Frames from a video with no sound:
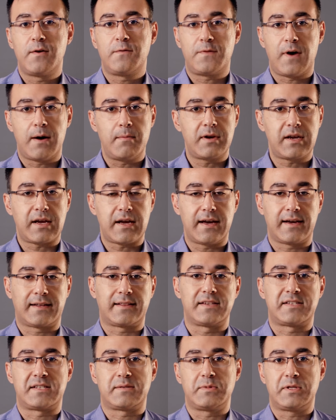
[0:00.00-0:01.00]
Fabrika
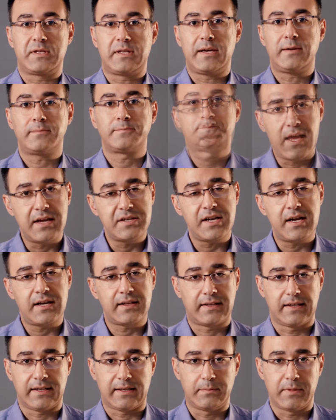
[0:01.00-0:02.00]
yaklaşımında
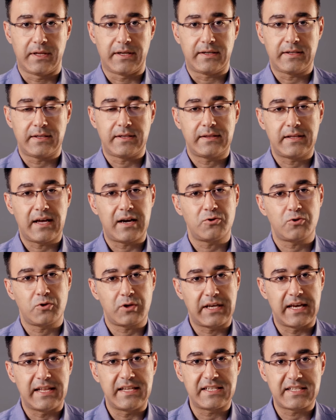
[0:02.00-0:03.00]
ecail takımları daha
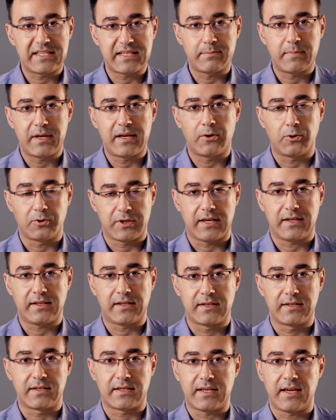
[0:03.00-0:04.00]
çok geliştirmeye
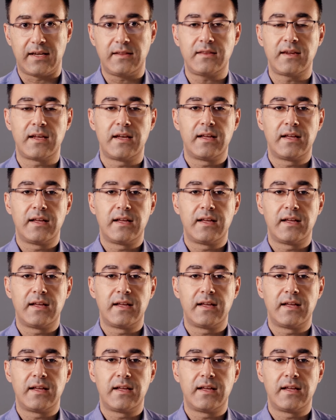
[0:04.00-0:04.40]
odaklanırken